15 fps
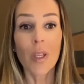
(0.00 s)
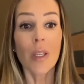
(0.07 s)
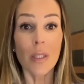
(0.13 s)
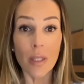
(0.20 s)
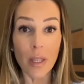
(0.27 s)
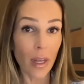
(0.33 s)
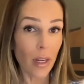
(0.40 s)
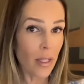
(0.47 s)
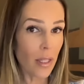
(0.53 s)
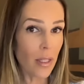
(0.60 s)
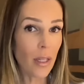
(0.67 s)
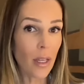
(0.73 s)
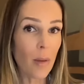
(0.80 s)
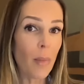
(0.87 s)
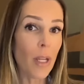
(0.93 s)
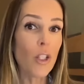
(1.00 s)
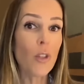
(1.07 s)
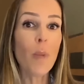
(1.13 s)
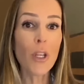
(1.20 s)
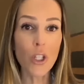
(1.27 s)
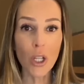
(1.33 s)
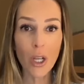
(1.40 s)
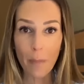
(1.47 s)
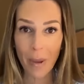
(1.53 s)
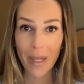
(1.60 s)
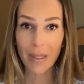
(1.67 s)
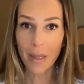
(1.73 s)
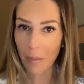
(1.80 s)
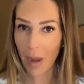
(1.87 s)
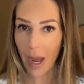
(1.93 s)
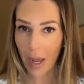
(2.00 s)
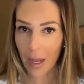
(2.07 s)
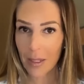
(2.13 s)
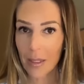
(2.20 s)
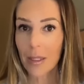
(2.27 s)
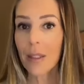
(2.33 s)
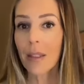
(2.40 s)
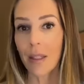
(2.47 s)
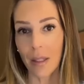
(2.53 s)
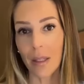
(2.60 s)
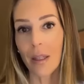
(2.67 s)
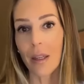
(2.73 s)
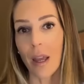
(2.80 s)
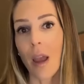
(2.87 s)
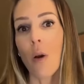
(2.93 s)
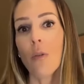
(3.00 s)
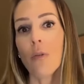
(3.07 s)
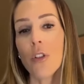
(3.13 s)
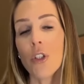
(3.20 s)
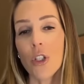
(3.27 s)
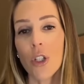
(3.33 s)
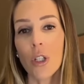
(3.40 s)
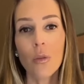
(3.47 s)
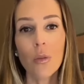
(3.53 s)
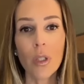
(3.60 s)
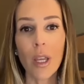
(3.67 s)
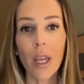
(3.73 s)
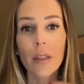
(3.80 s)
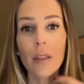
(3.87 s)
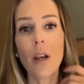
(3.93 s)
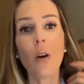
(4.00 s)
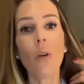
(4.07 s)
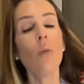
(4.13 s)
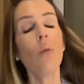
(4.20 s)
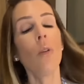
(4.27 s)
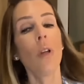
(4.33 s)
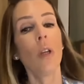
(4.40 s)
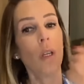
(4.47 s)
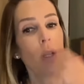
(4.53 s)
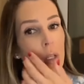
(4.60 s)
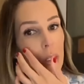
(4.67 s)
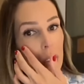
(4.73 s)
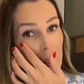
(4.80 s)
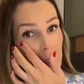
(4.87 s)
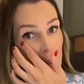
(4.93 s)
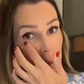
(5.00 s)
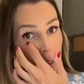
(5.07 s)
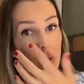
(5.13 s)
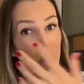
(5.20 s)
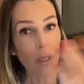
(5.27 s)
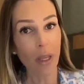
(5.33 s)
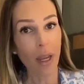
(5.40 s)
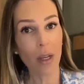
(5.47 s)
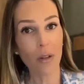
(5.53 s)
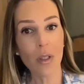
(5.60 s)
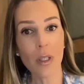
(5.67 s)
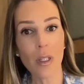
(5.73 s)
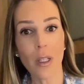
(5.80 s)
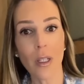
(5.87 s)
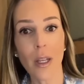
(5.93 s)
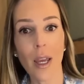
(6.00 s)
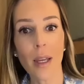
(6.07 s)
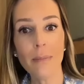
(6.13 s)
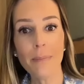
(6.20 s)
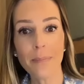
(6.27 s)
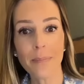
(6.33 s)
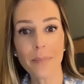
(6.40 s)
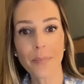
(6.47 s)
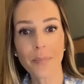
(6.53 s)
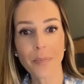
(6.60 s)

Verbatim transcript: sem necessariamente mexer na peça base que é o vestido que é tão, tão eterno assim, né?